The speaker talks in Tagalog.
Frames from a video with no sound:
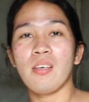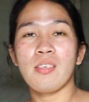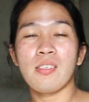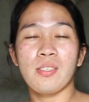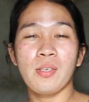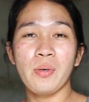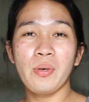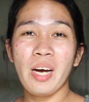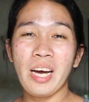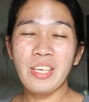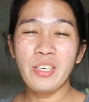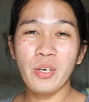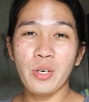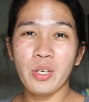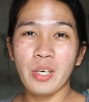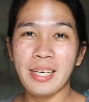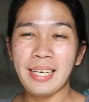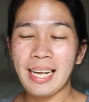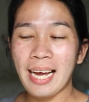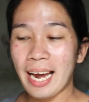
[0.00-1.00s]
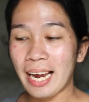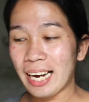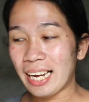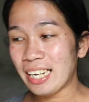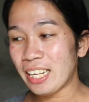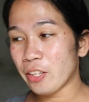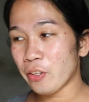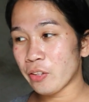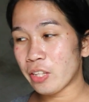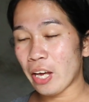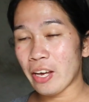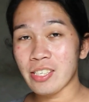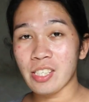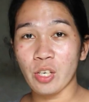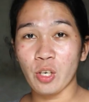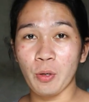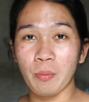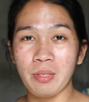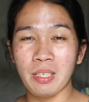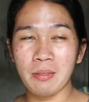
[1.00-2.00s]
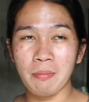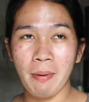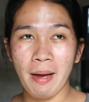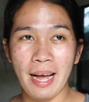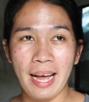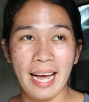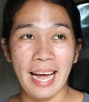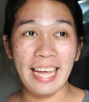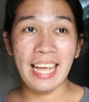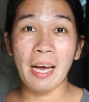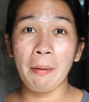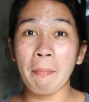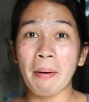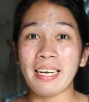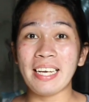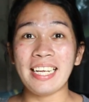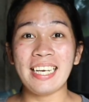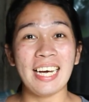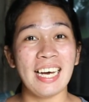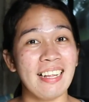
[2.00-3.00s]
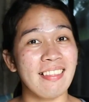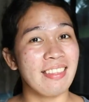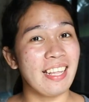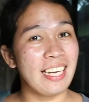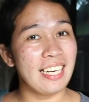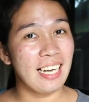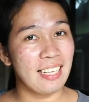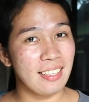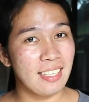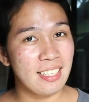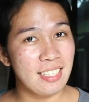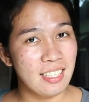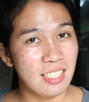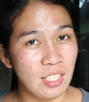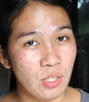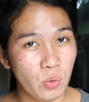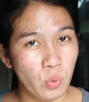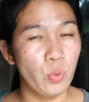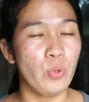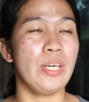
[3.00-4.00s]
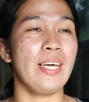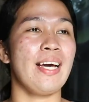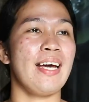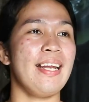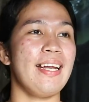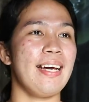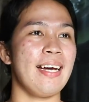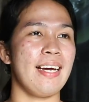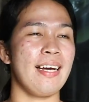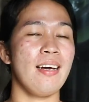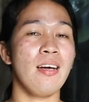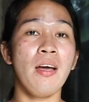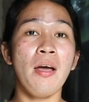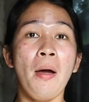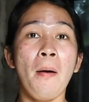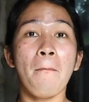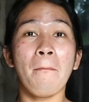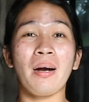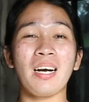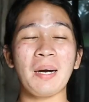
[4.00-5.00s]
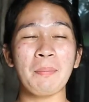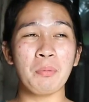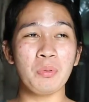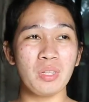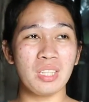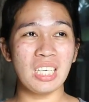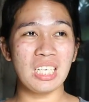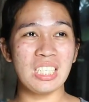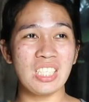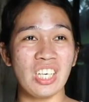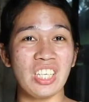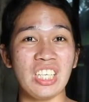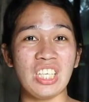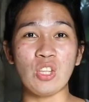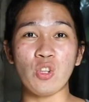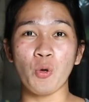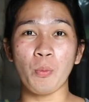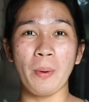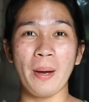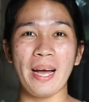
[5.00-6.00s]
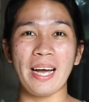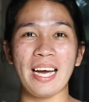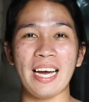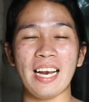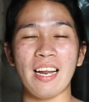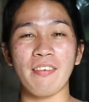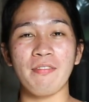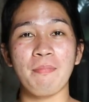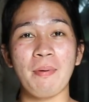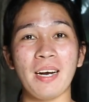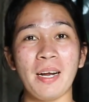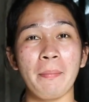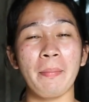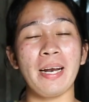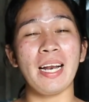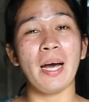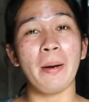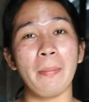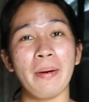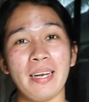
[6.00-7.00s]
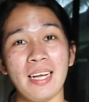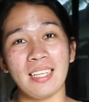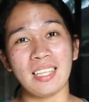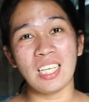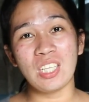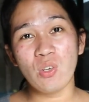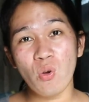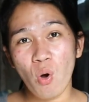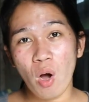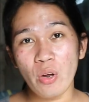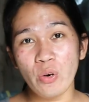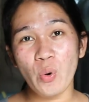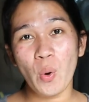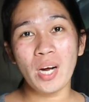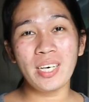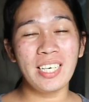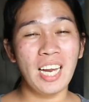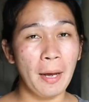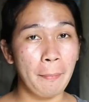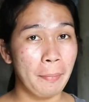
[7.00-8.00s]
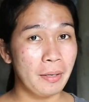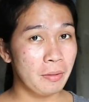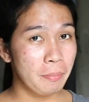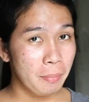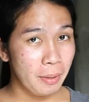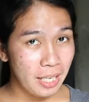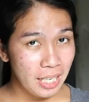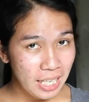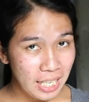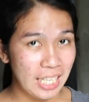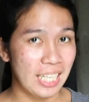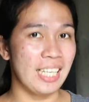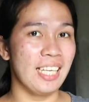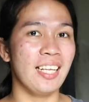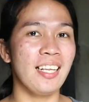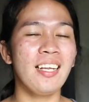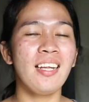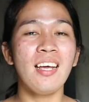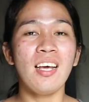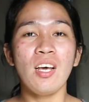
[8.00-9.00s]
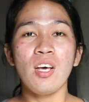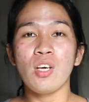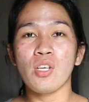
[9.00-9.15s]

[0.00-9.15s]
So ngayon, dahil andito tayo sa loob ng bahay, habang inaantay natin si kuya na makapunta siya dito mga kalab para malaman natin kung ano ang dapat bilhin.